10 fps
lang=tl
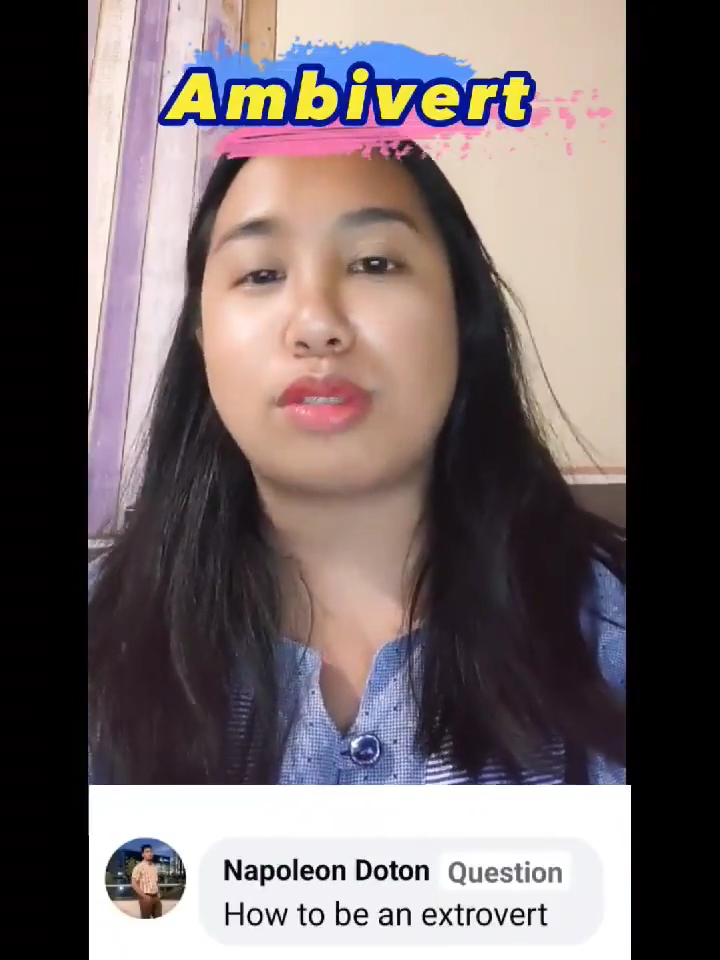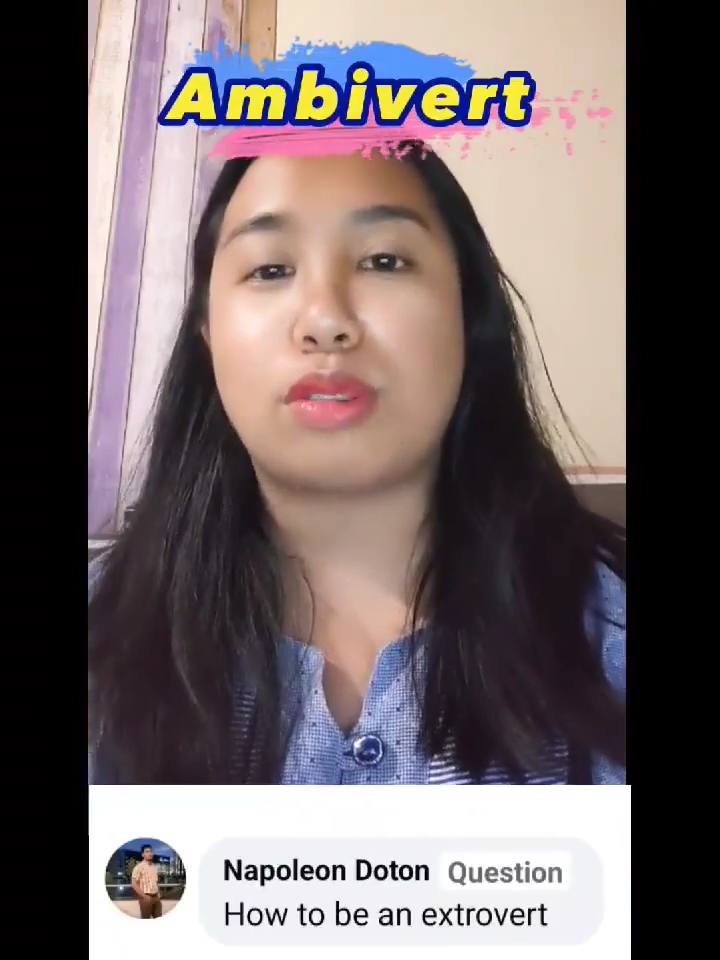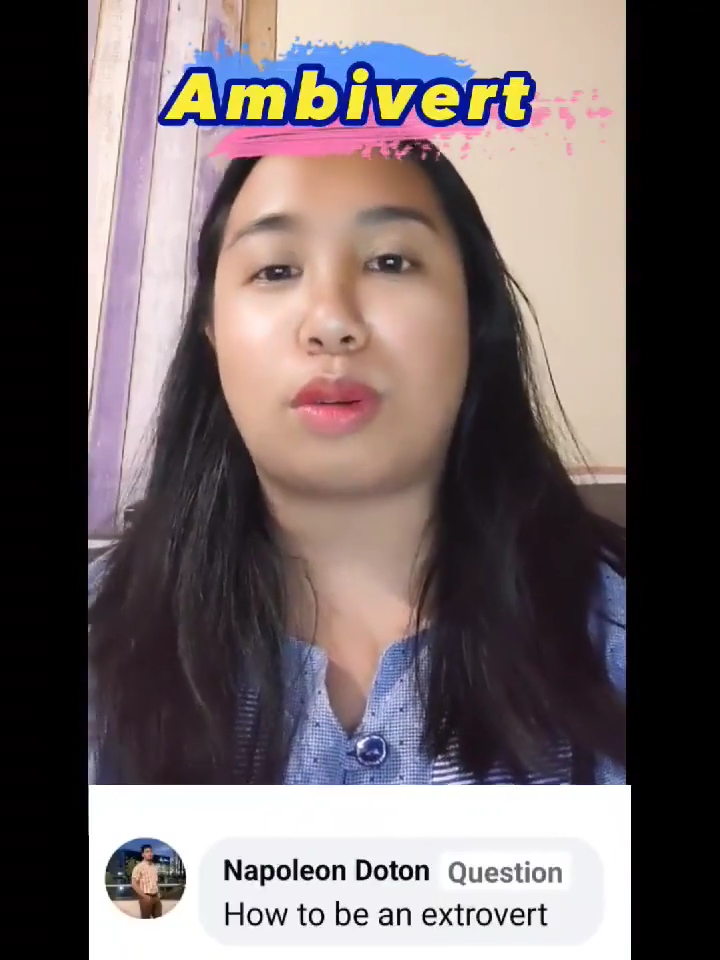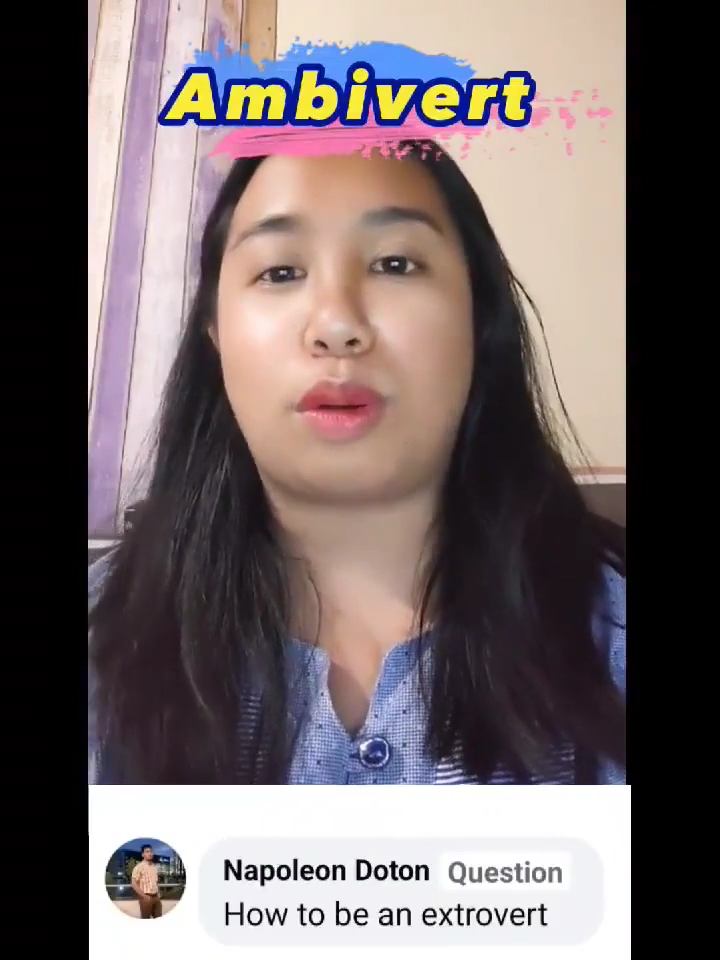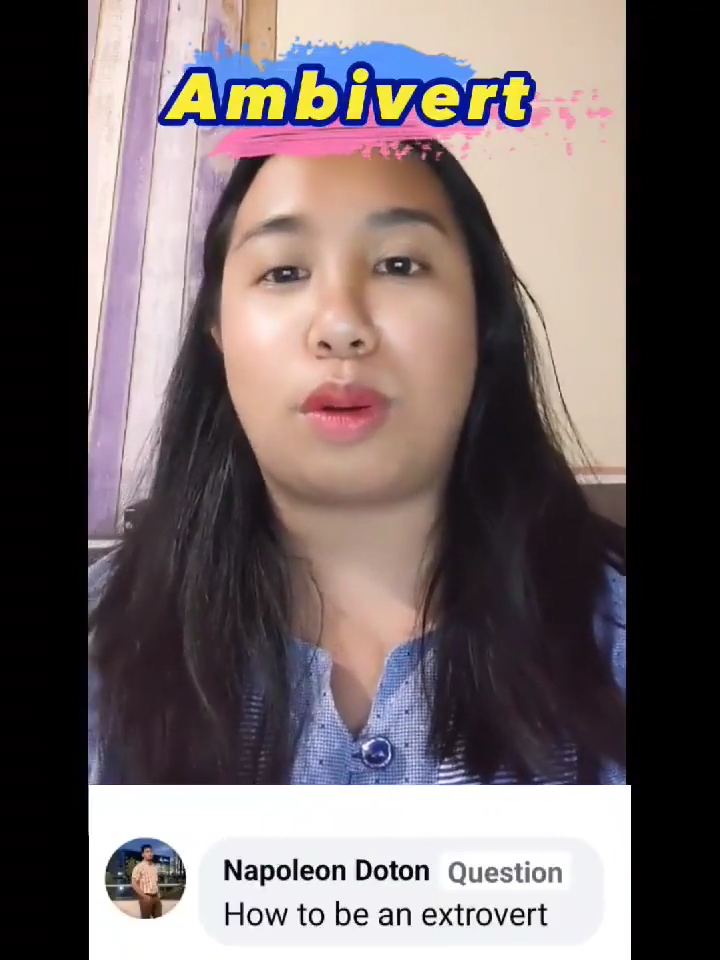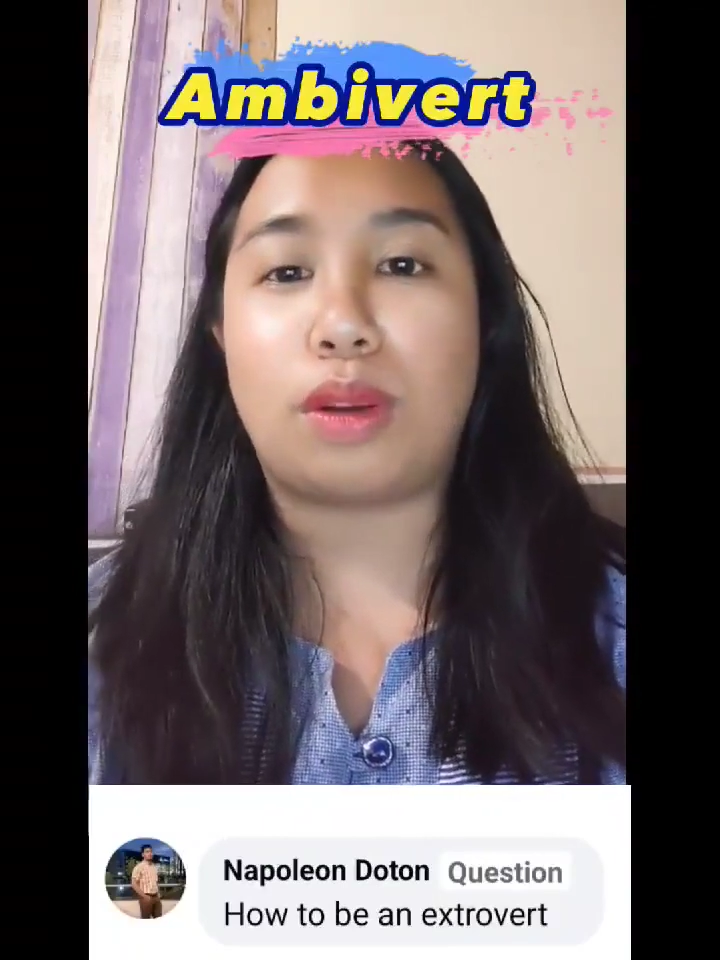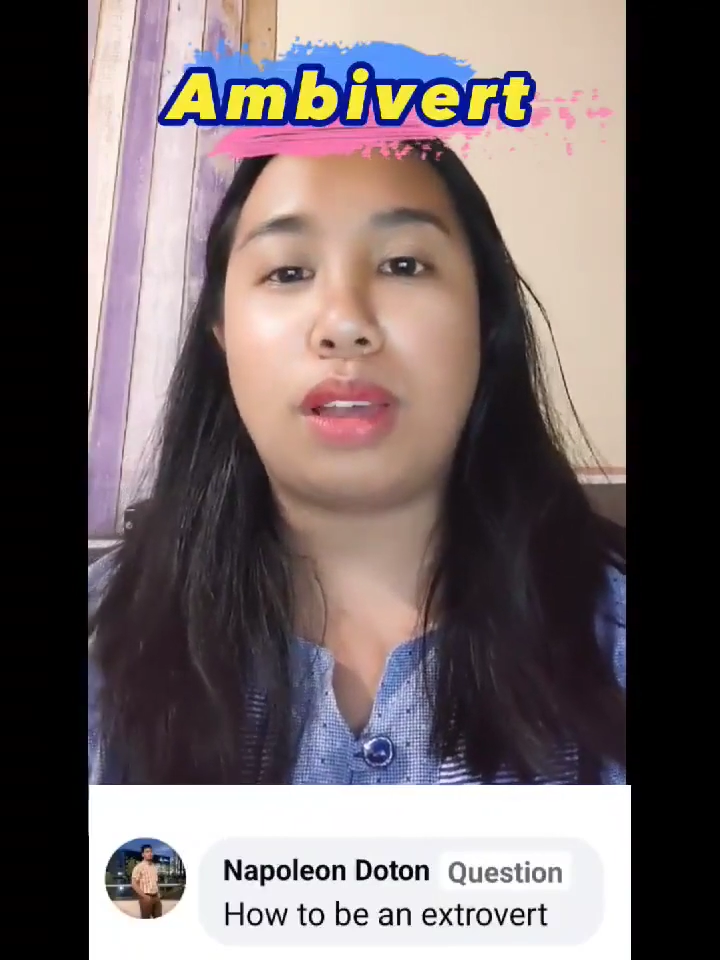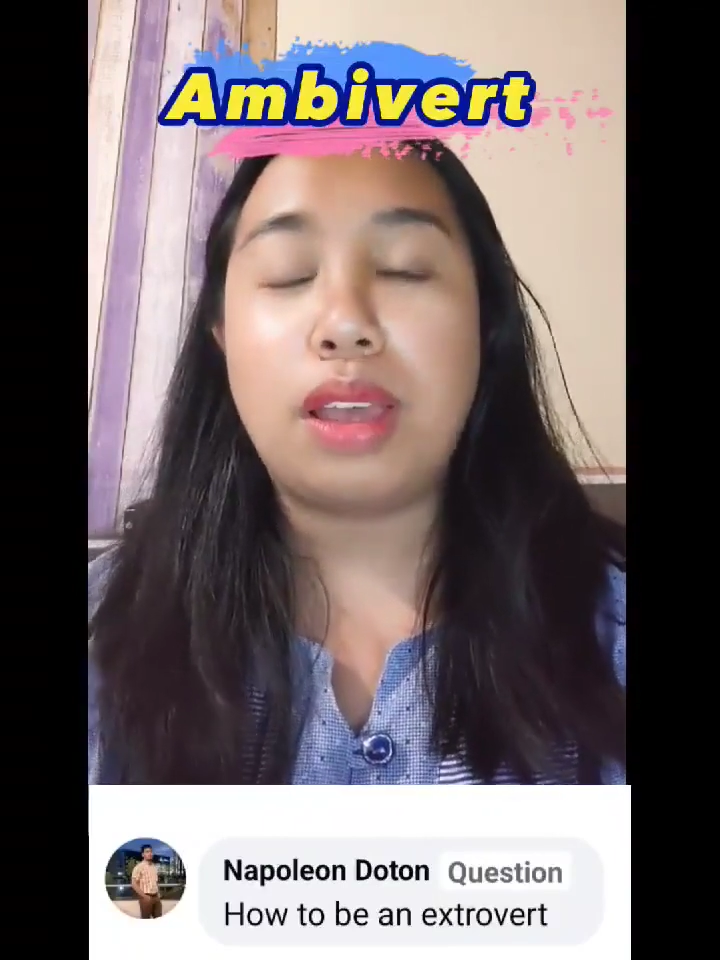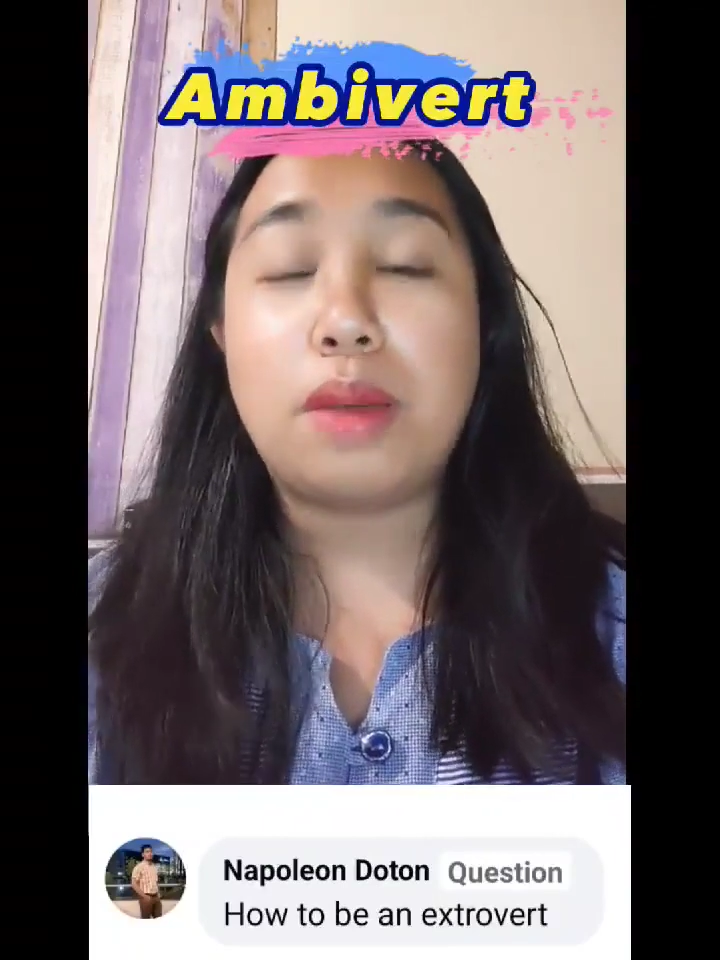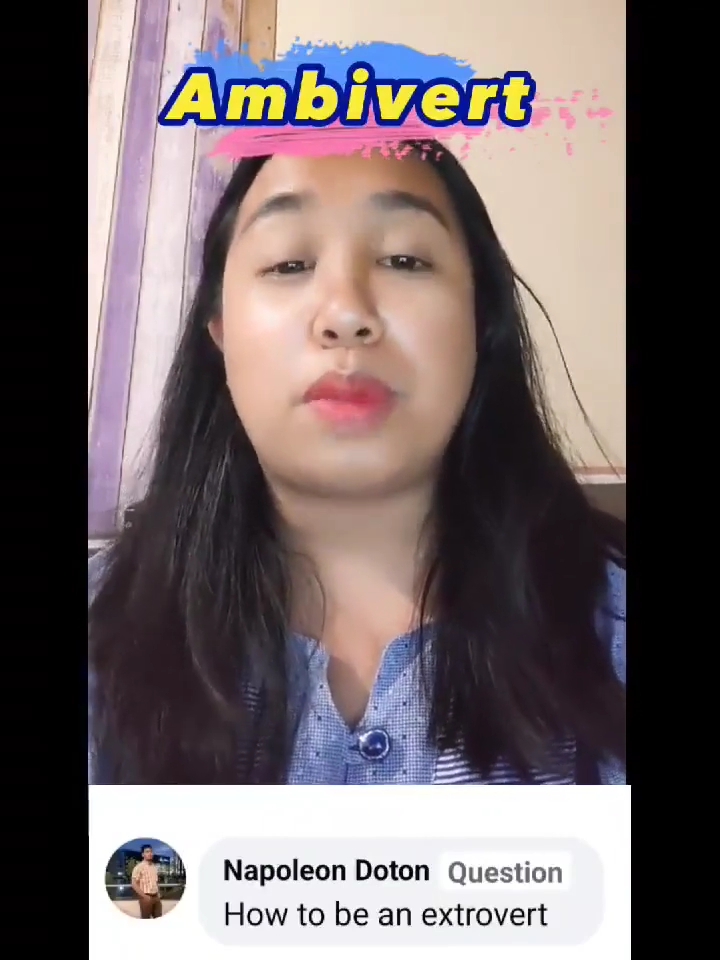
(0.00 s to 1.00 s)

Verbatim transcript: gusto kong